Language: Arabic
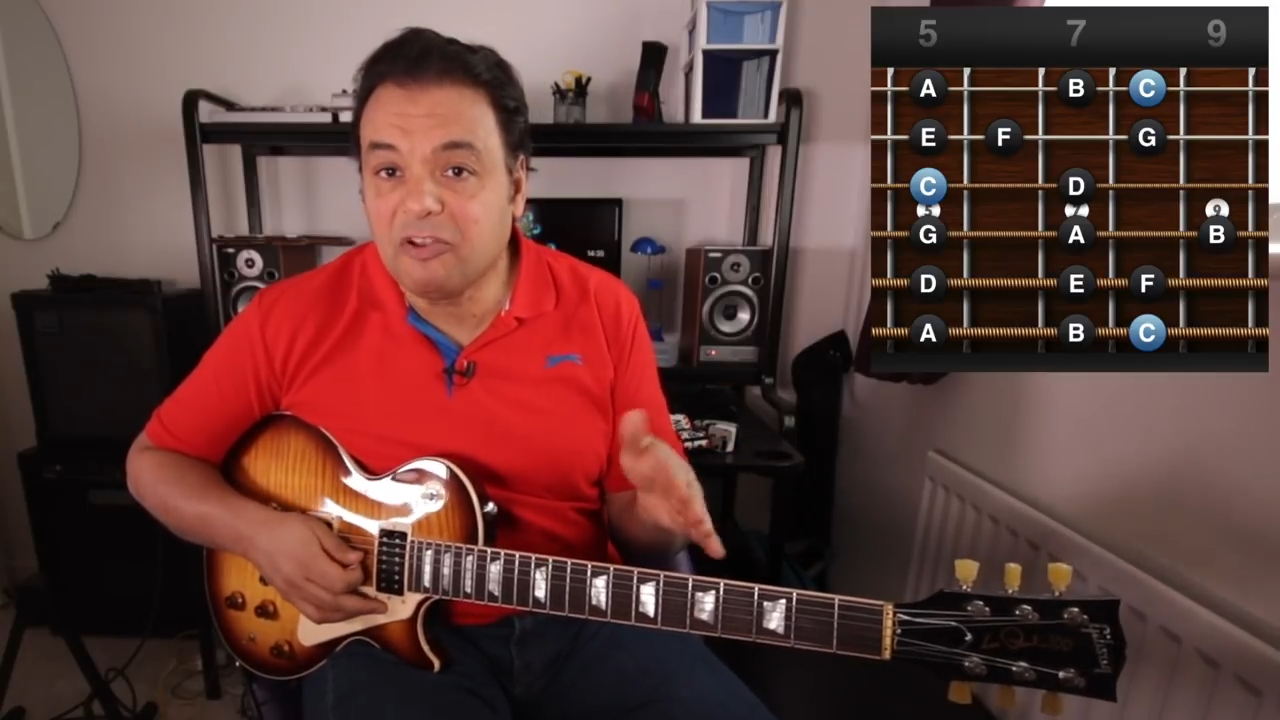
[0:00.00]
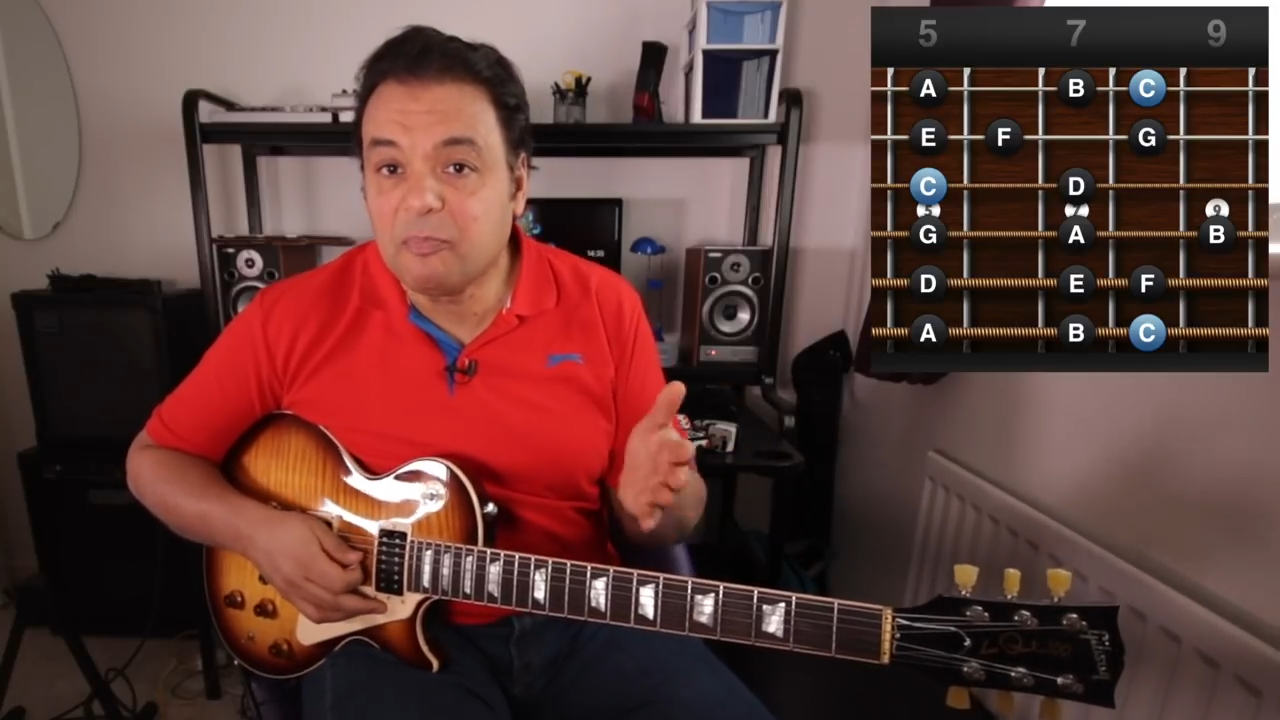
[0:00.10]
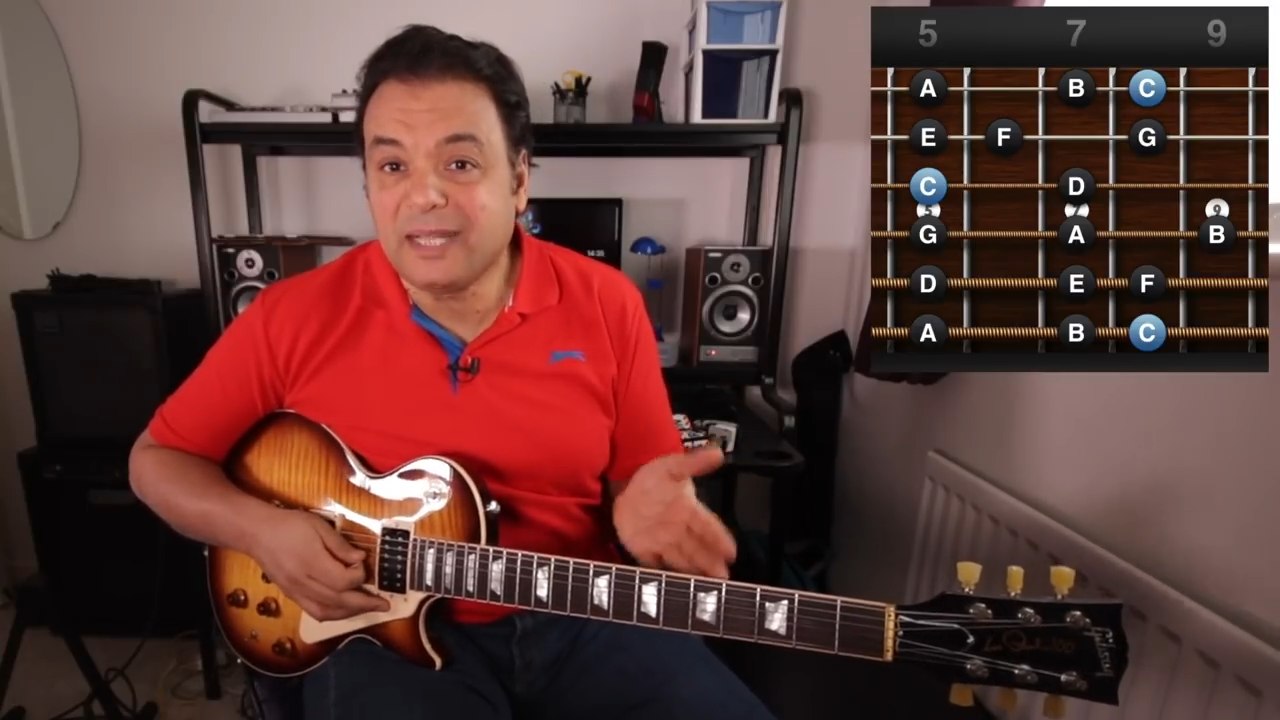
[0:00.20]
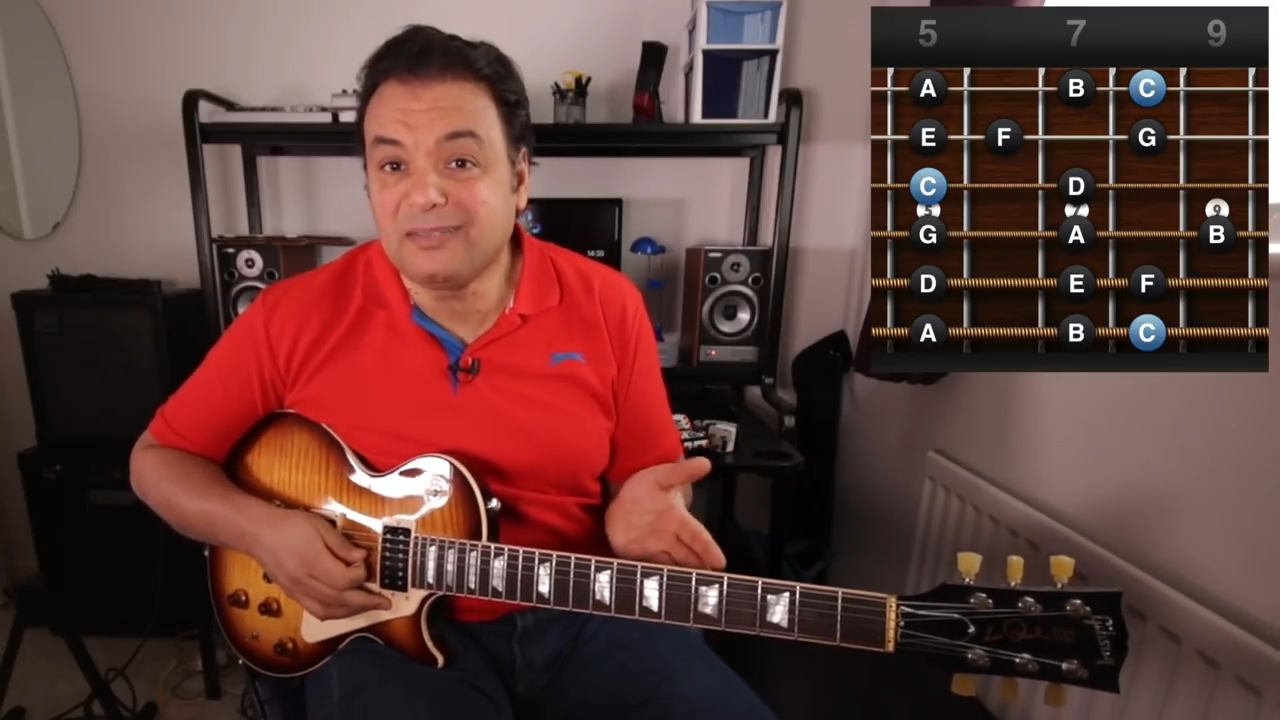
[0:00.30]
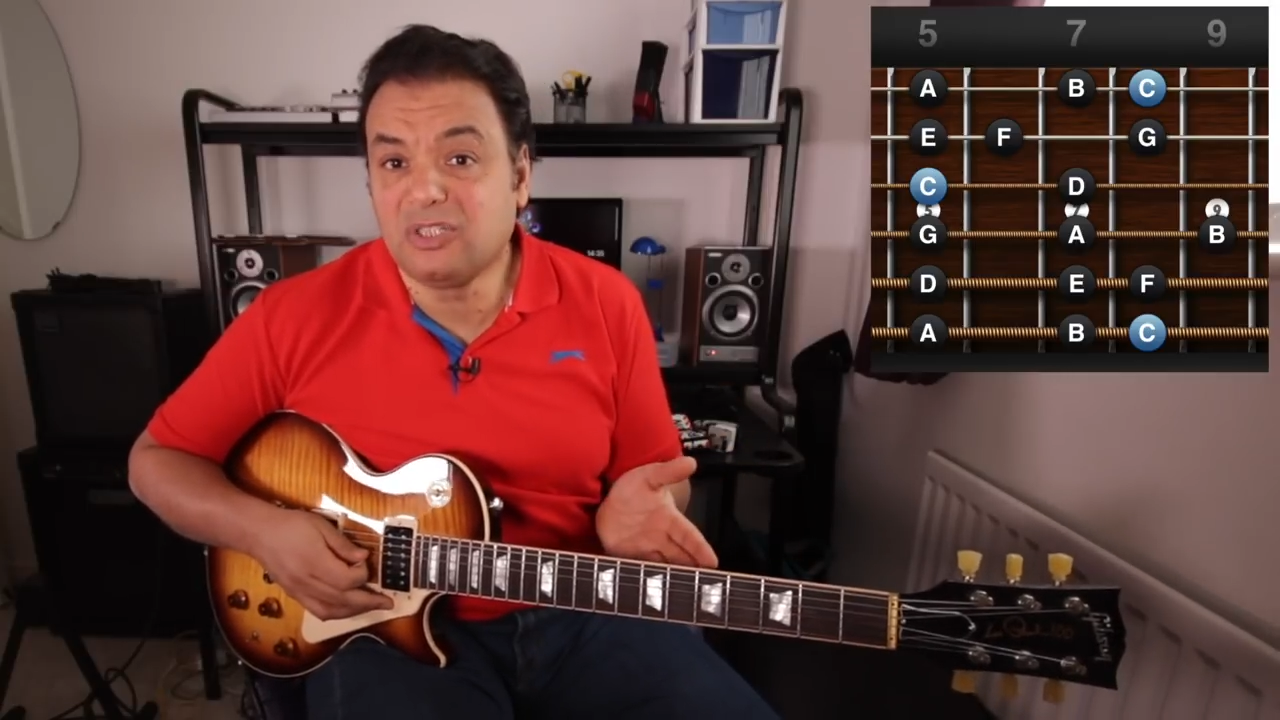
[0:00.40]

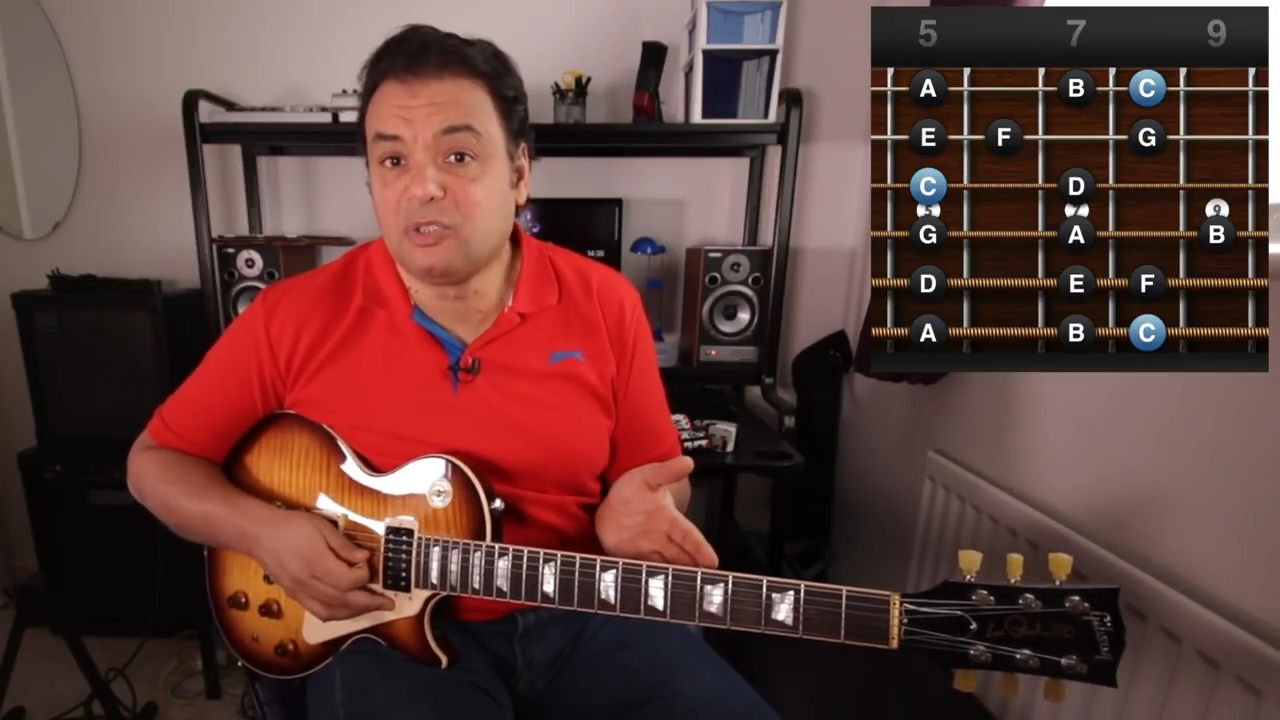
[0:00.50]
الباترن